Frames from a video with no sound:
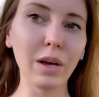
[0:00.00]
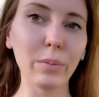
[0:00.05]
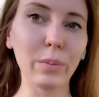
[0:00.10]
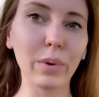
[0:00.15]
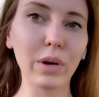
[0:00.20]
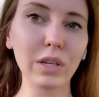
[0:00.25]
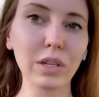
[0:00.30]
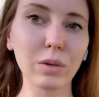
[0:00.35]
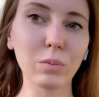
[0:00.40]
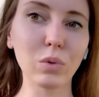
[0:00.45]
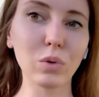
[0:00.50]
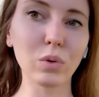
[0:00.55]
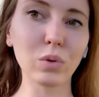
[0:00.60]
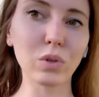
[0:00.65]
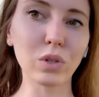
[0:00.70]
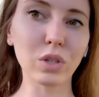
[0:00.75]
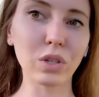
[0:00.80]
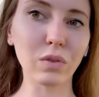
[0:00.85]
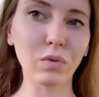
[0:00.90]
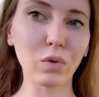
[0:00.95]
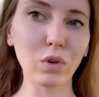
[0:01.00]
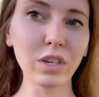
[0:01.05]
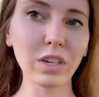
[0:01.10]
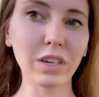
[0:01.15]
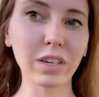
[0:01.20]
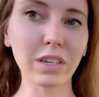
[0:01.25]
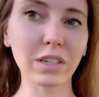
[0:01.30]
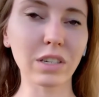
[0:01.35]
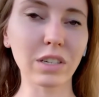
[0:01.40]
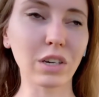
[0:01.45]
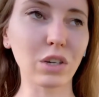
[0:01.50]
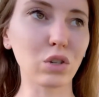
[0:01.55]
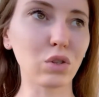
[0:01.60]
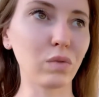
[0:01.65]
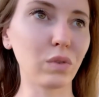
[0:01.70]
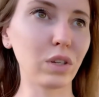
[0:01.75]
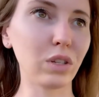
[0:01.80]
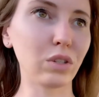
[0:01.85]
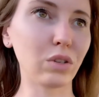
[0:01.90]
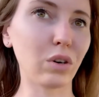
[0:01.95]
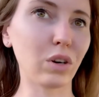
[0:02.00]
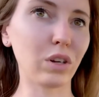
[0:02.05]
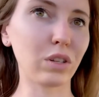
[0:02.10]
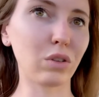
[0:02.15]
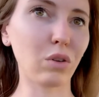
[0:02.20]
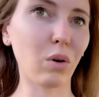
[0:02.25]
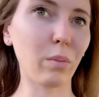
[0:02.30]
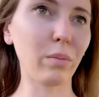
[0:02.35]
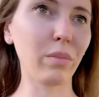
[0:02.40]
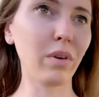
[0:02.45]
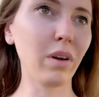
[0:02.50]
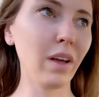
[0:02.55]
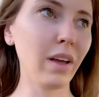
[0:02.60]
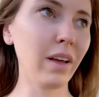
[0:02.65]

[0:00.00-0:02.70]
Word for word: Поэтому сегодня я расскажу видео о том,